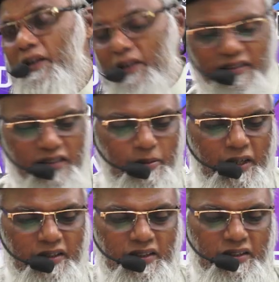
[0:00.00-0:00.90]
कैसे
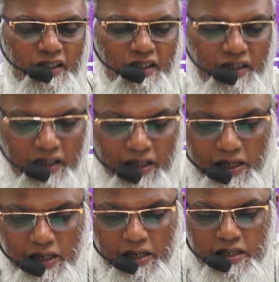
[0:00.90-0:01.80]
बैठते थे
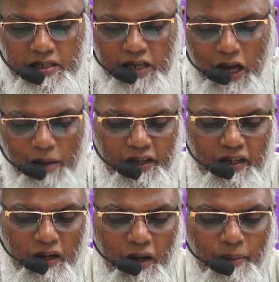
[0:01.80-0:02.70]
साहब
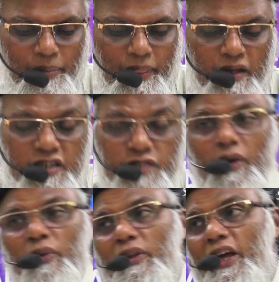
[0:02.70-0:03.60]
कराम
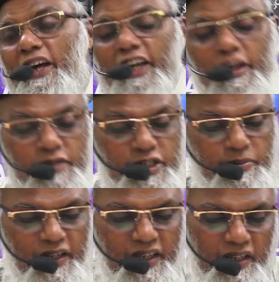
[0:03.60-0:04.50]
रिजवान
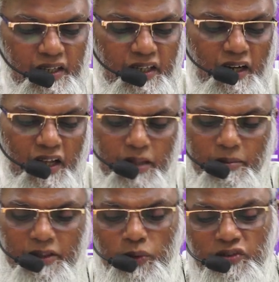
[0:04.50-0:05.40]
मजमाइन की
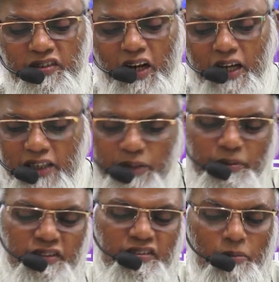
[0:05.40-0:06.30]
आज़मत और सदत
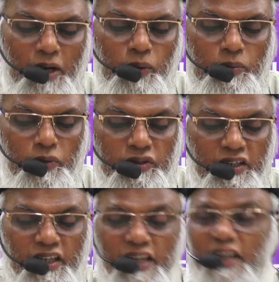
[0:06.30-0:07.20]
भी इससे मालूम
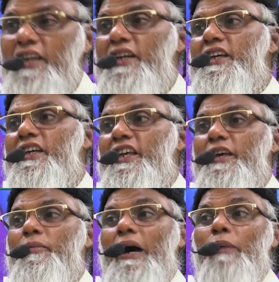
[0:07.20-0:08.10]
होती है
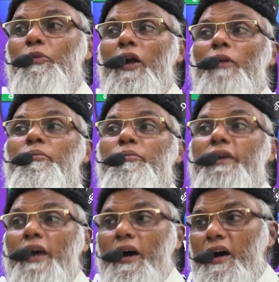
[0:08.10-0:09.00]
कि
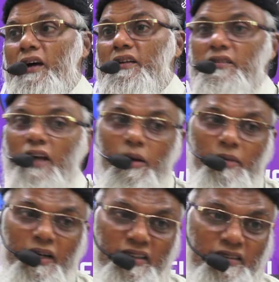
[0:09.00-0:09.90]
इमामबिया
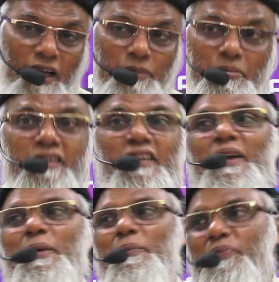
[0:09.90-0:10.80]
साहबा के साथ बैठे
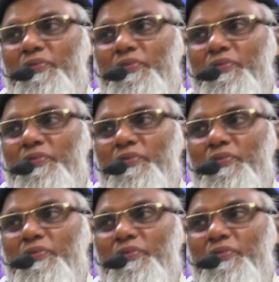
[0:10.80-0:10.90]
हैं